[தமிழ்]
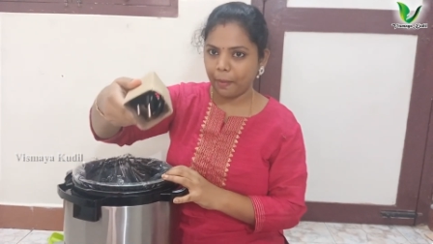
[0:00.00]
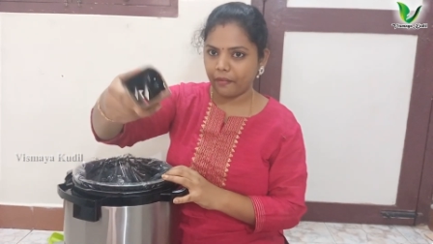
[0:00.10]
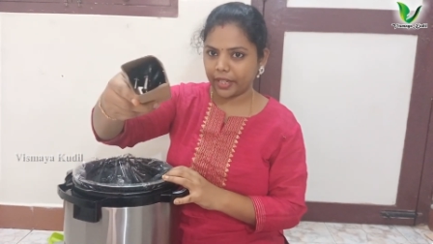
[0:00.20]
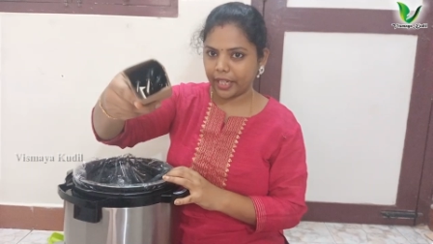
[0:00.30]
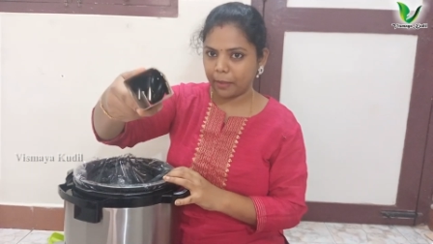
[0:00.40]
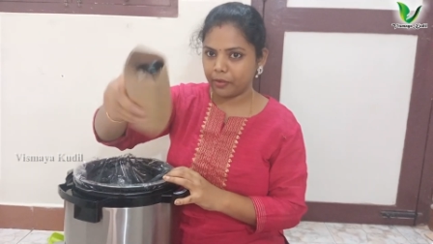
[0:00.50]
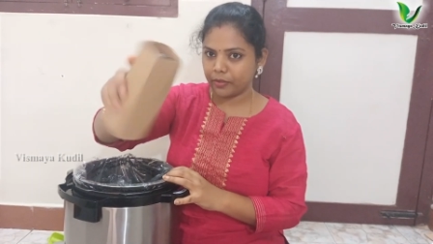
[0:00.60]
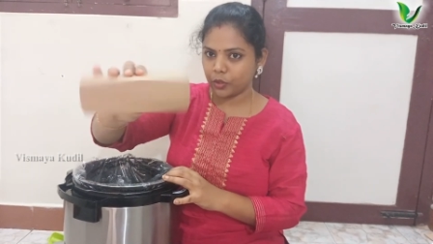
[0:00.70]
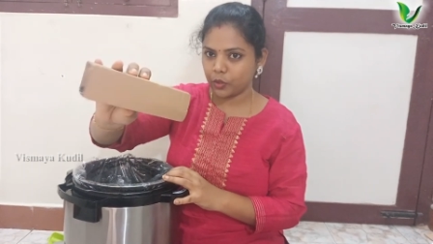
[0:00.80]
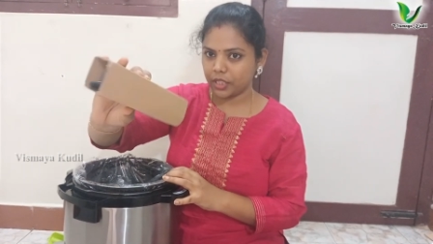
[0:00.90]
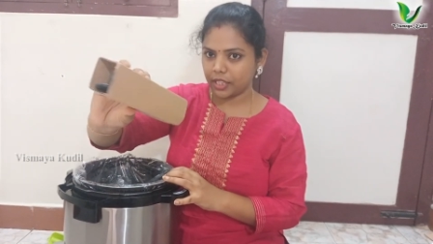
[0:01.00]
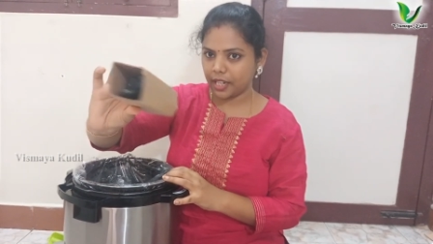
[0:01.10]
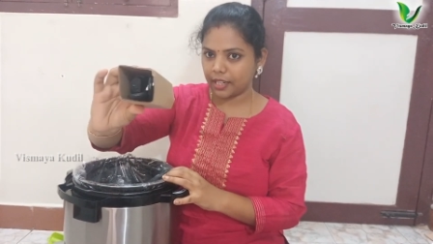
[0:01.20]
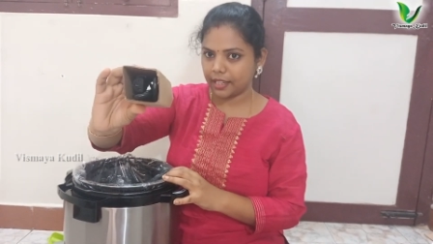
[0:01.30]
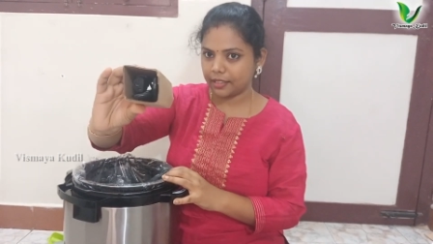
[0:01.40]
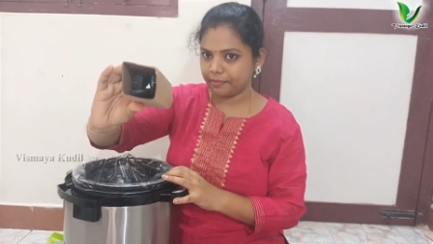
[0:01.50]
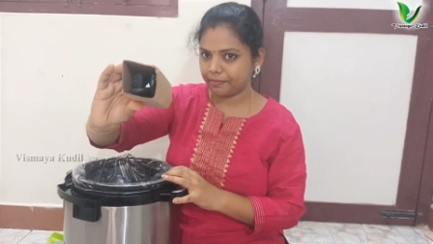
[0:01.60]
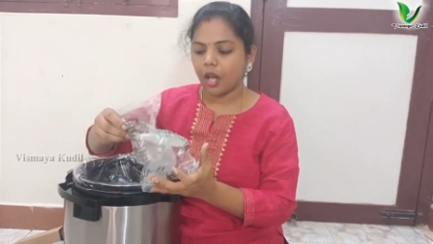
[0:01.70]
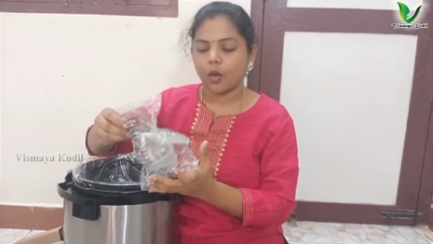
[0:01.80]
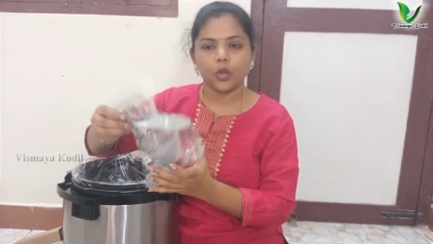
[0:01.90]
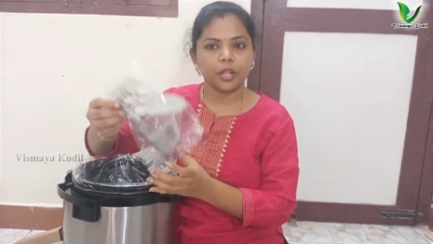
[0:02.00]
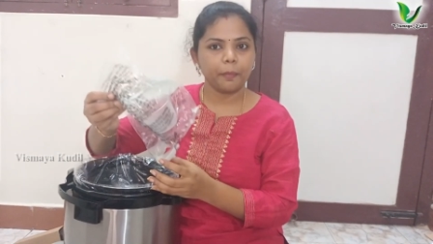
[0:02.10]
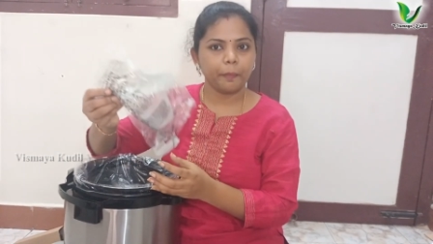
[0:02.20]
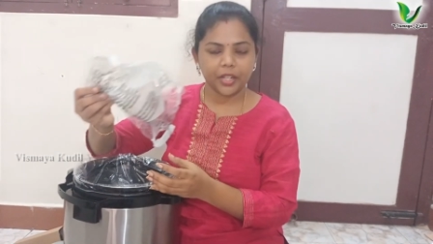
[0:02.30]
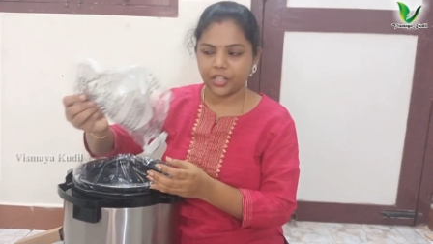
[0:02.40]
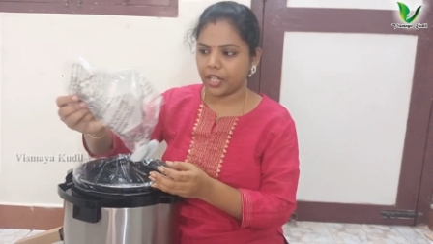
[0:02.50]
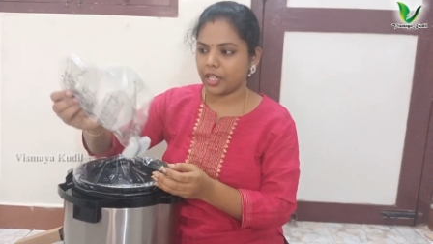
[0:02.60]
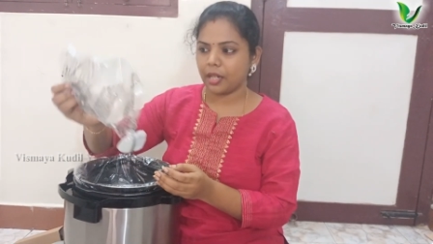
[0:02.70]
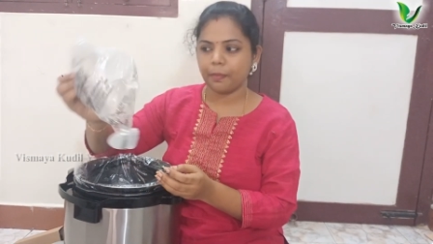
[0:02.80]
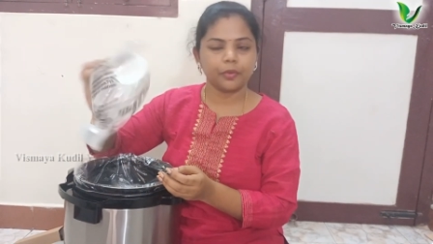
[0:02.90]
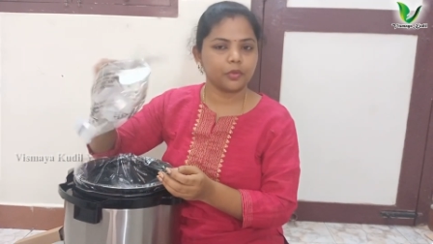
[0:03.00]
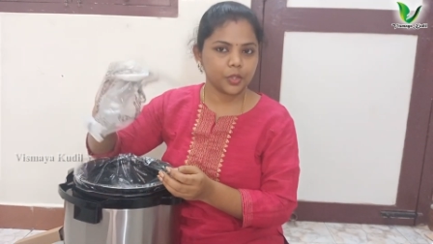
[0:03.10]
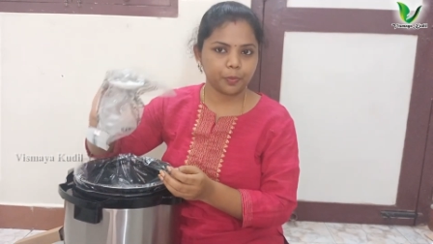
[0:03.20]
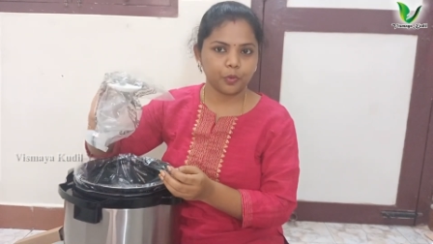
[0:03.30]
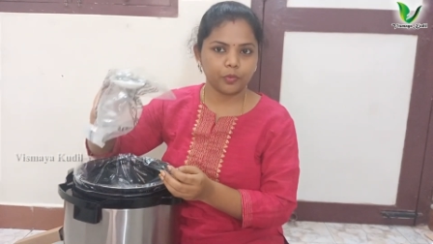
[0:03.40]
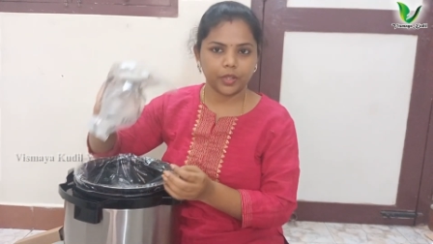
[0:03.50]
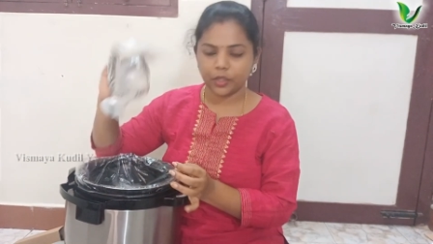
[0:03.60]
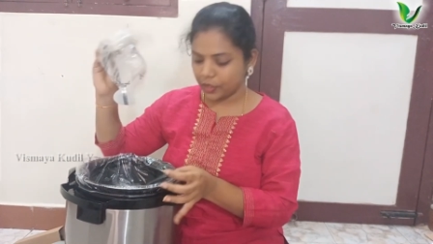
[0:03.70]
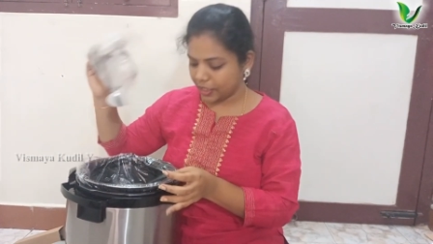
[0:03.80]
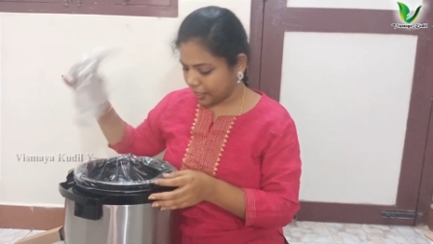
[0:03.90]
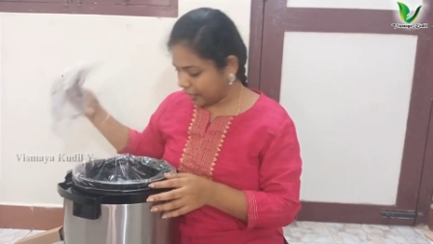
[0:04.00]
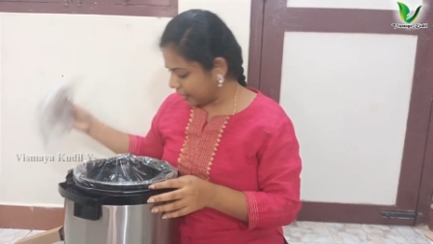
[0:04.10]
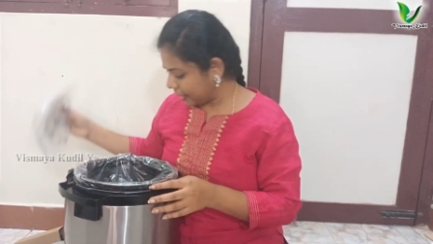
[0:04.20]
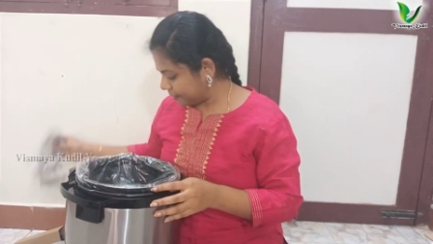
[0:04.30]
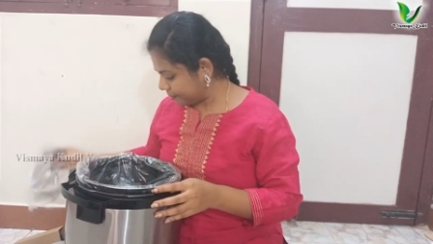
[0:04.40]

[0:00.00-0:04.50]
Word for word: பவர் கேபிள் வந்து கொடுத்துருக்காங்க ஒரு மெஷரிங் கப் ஸ்பூன் வந்து கொடுத்துருக்காங்க